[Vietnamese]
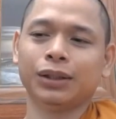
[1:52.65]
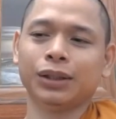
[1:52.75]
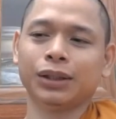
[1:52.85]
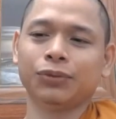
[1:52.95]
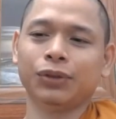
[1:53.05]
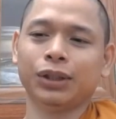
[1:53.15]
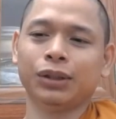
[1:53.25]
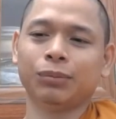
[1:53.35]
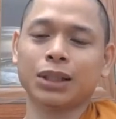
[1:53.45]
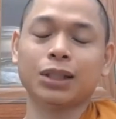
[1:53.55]
những cái
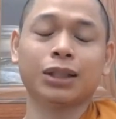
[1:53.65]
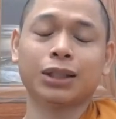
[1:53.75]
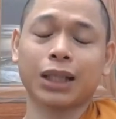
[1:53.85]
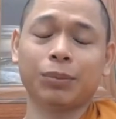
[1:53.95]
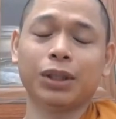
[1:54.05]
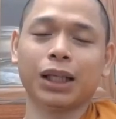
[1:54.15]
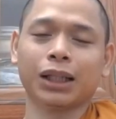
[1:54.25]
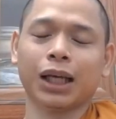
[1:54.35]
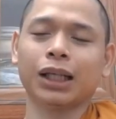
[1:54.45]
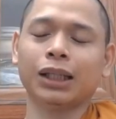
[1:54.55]
vị mà sư xem như
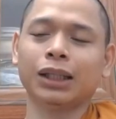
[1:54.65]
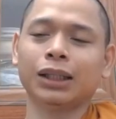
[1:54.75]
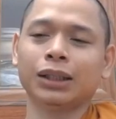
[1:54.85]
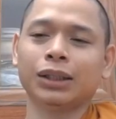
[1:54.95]
là thầy